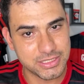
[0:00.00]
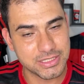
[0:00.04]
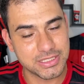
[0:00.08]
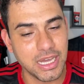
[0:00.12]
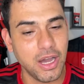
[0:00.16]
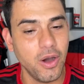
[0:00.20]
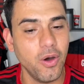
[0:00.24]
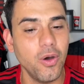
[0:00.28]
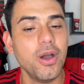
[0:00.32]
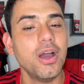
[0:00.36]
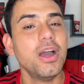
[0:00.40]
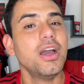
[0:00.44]

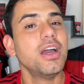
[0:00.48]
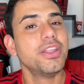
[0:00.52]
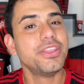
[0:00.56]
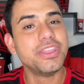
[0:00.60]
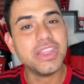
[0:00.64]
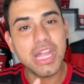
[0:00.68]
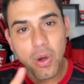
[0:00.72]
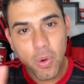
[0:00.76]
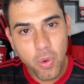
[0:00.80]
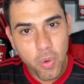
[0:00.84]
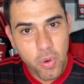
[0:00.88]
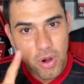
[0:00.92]
Então,
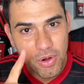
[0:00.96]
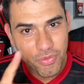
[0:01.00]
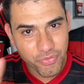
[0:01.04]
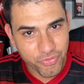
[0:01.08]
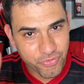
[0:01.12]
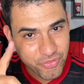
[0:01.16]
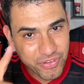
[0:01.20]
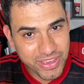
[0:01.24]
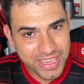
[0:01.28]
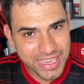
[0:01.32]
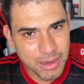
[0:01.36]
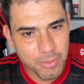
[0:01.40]
não
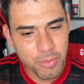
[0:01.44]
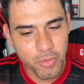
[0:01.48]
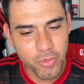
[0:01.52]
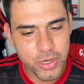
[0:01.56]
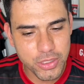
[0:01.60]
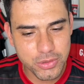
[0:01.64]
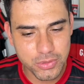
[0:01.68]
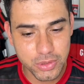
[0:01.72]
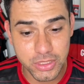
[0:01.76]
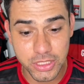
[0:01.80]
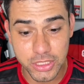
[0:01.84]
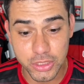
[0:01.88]
confia
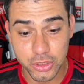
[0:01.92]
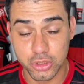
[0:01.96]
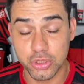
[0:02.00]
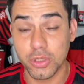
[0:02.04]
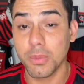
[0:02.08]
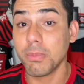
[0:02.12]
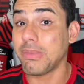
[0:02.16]
muito nisso,